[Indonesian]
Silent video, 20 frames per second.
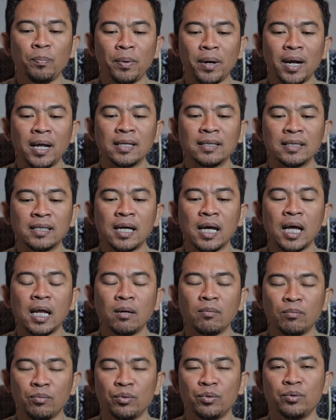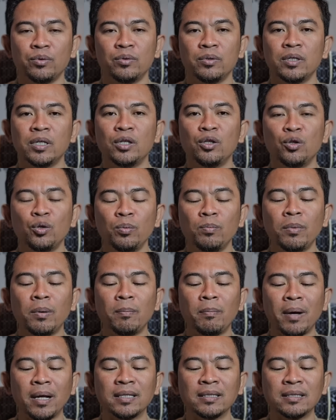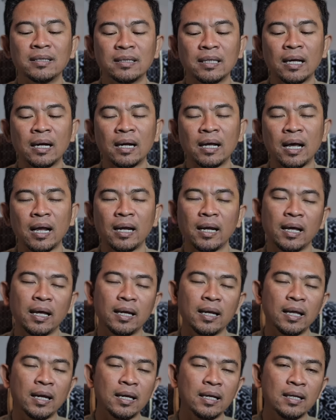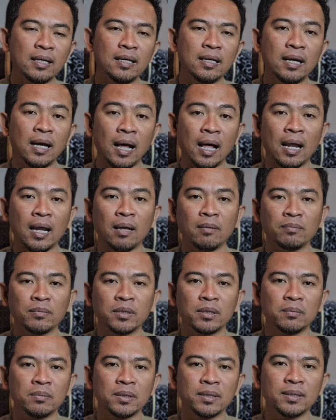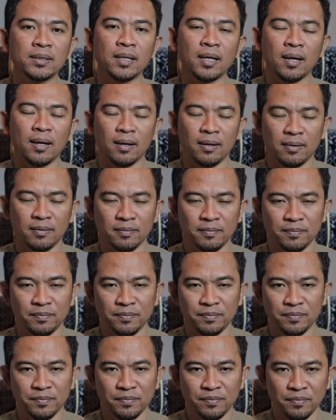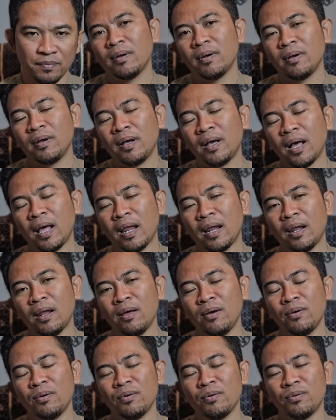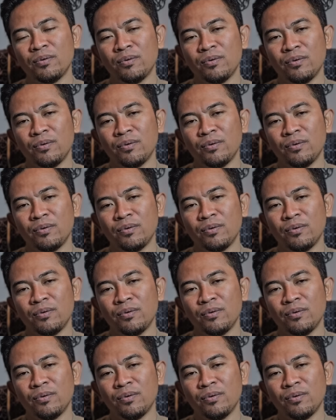perasaanmu itu memancarkan energi ke alam semesta. Kalau